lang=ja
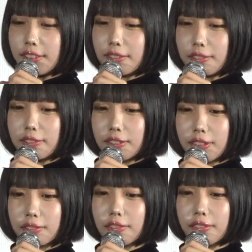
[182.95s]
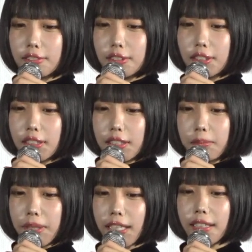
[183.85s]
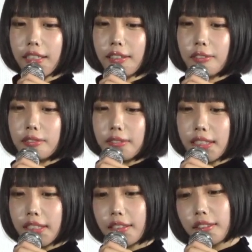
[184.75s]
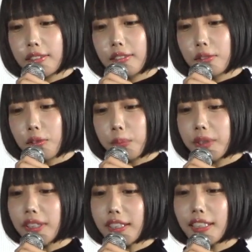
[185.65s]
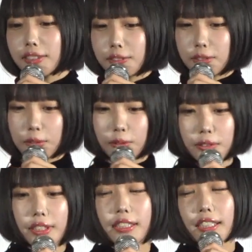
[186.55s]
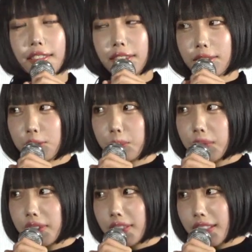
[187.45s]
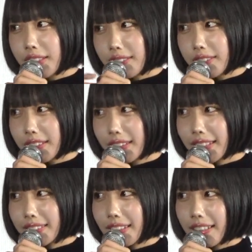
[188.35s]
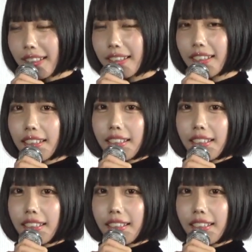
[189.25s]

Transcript: ちょっとすごく演技の上でのコミュニケーションとこう普段話すコミュニケーション違うから、あ